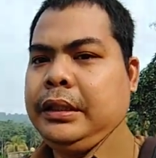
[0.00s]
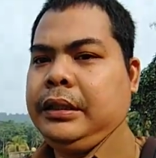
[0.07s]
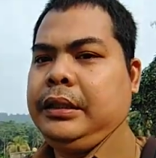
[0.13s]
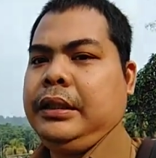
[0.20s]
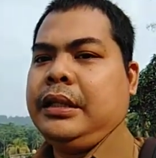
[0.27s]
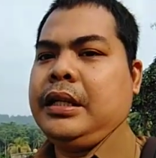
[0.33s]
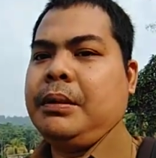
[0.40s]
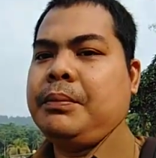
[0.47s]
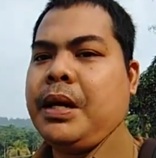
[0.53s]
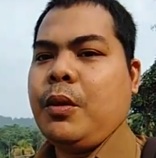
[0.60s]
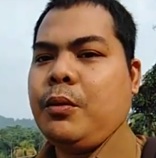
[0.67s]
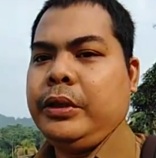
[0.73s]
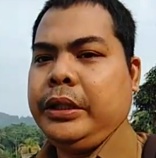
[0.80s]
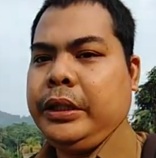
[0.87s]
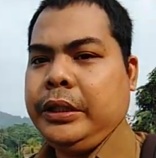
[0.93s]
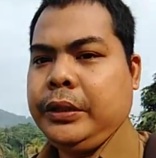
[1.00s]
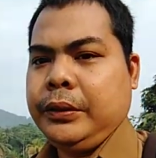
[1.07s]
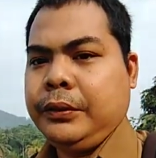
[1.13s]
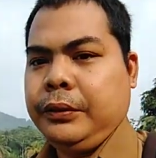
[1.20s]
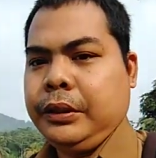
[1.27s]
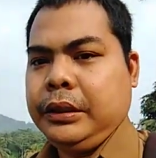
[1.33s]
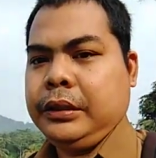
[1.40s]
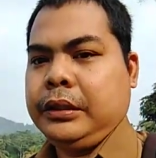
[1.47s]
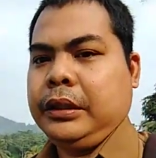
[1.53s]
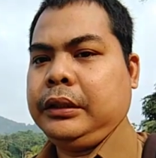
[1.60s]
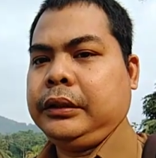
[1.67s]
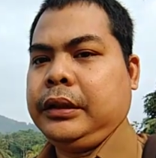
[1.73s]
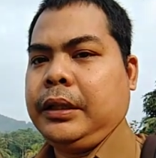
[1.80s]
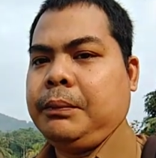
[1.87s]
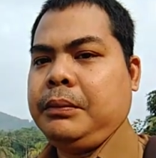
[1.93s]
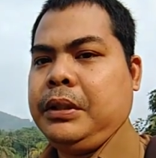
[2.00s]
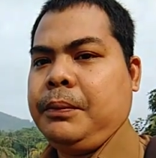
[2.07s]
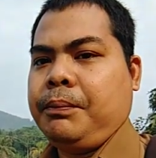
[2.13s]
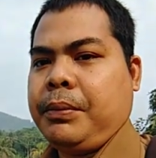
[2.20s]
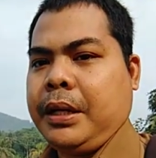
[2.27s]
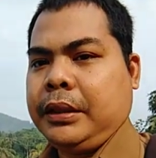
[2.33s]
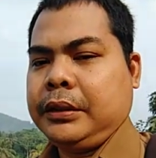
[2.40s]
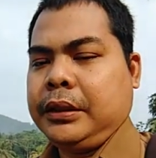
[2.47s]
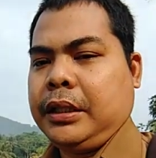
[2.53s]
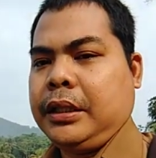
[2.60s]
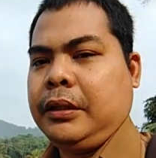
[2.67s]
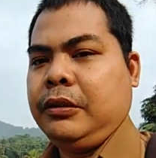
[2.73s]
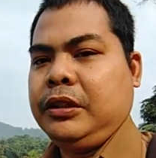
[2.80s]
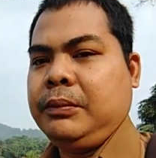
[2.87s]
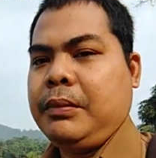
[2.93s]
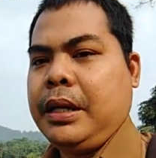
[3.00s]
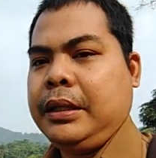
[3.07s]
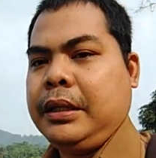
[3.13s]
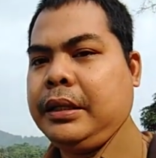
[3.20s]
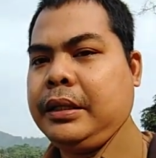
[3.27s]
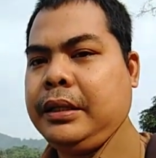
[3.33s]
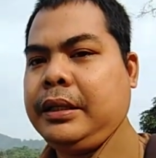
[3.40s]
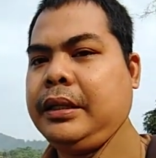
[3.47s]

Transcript: tidak mau ikut tetap dipaksa harus bayar